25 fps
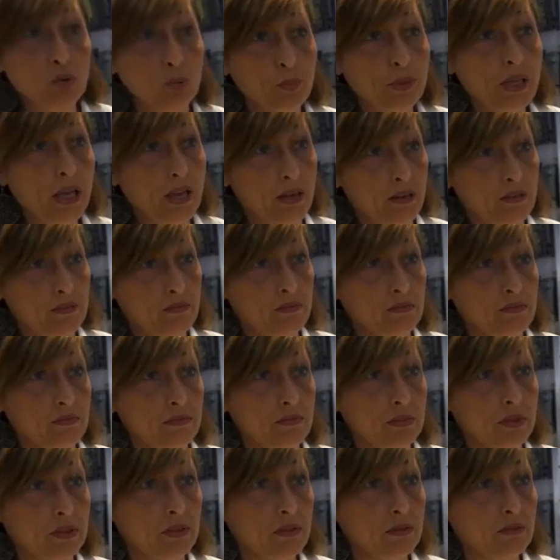su piel,
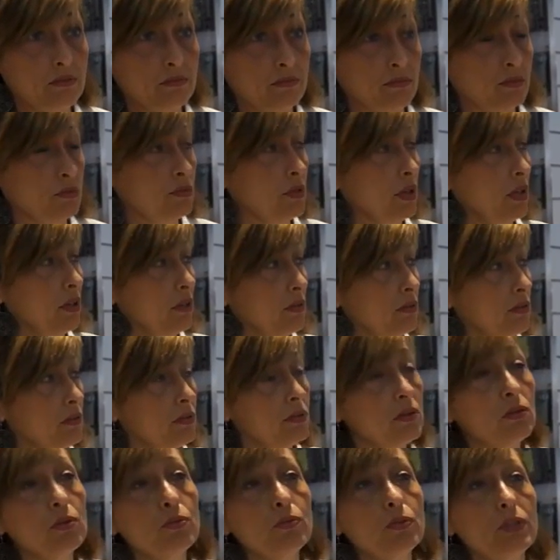¿eh? O sea,
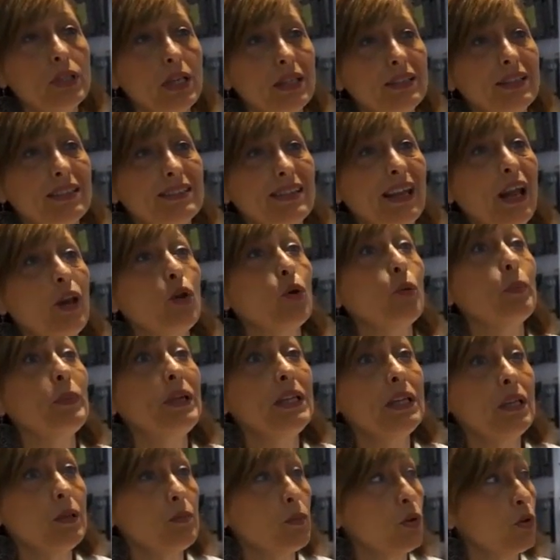un 30 sería lo
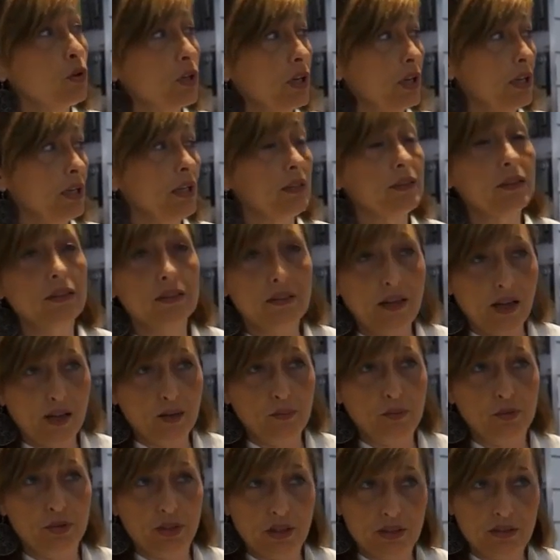mínimo que ella tendría
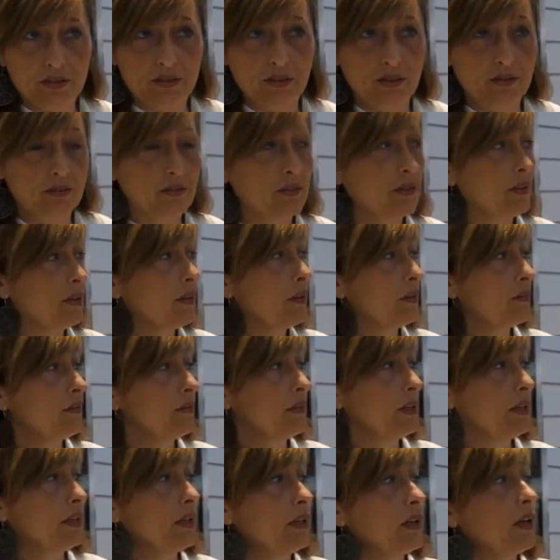que ponerse,
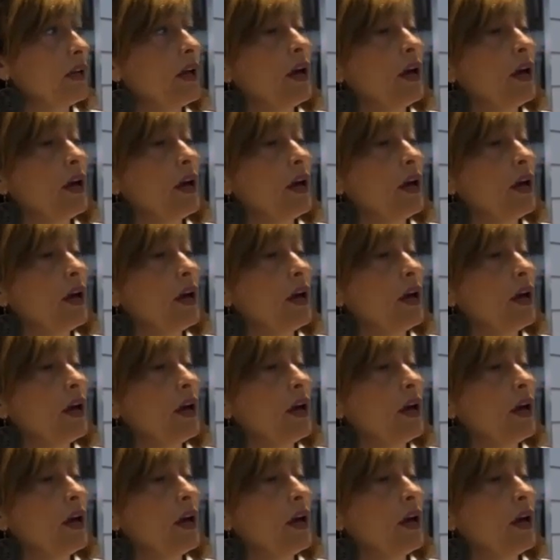¿vale?